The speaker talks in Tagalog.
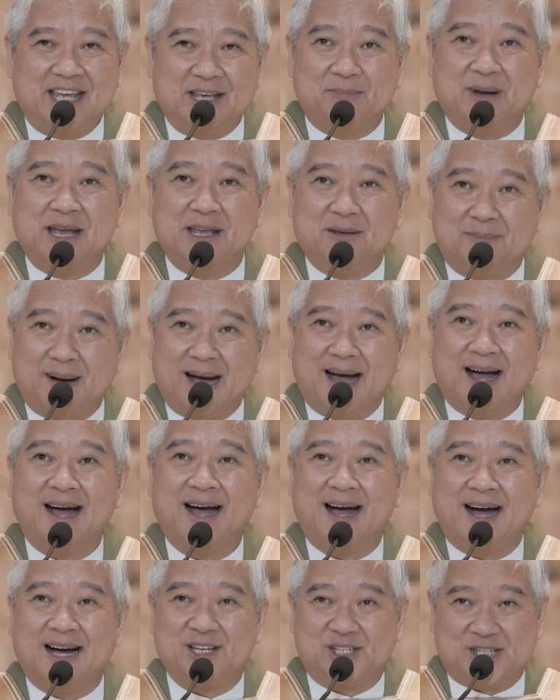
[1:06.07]

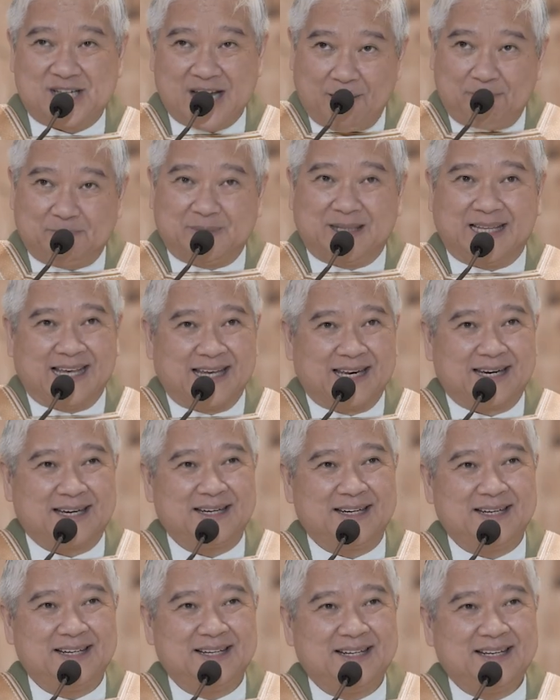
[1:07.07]
Iba-iba ang chapter,
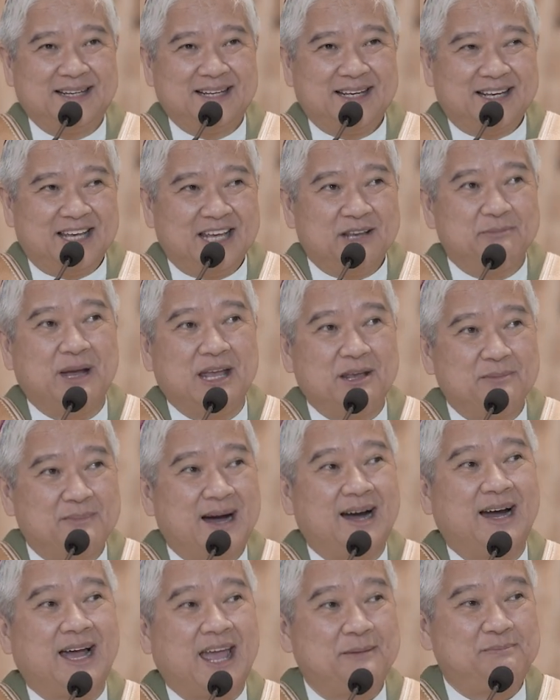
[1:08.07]

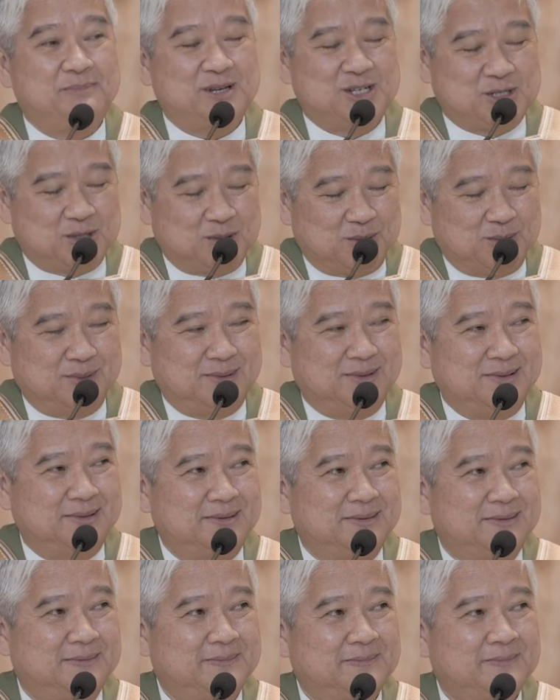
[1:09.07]
iba-ibang episode.
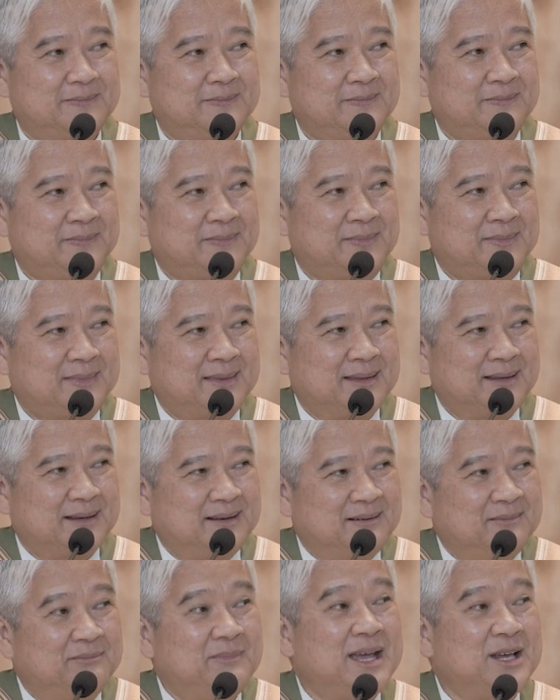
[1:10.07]

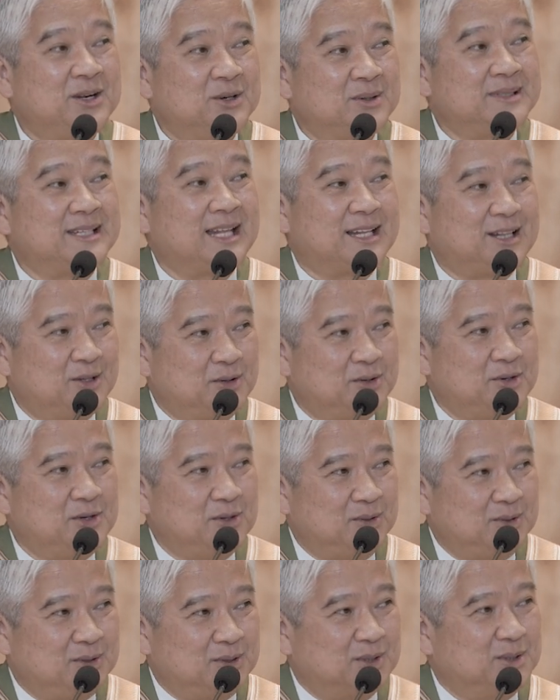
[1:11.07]
Mayroong tatlong
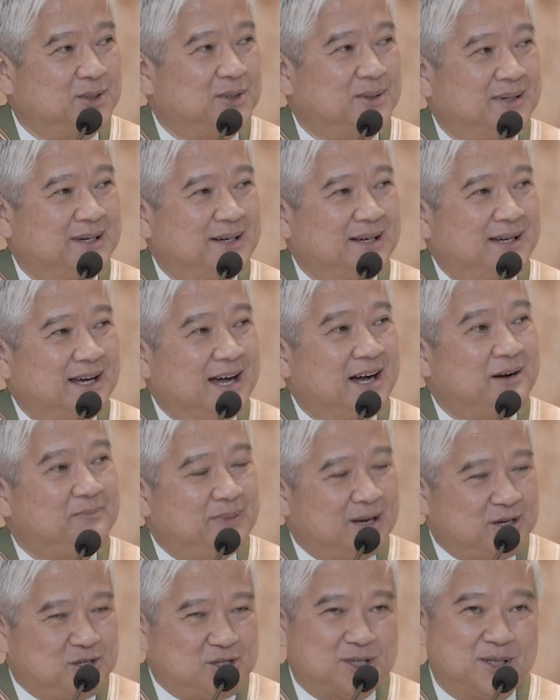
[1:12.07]
yugto
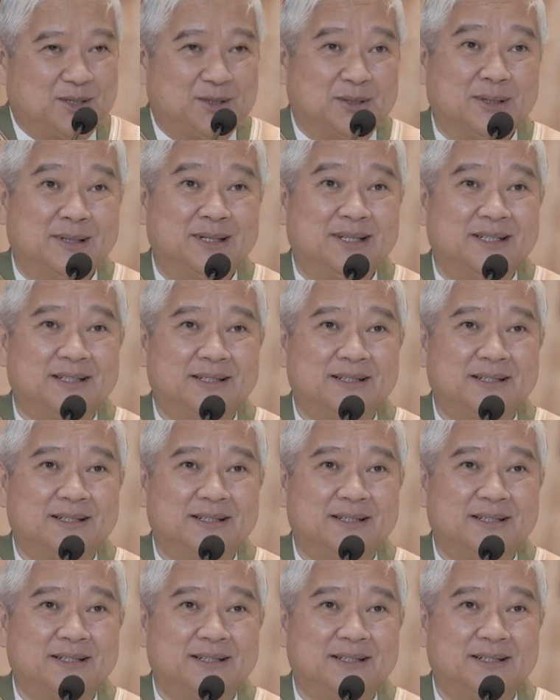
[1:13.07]
ang pagsunod.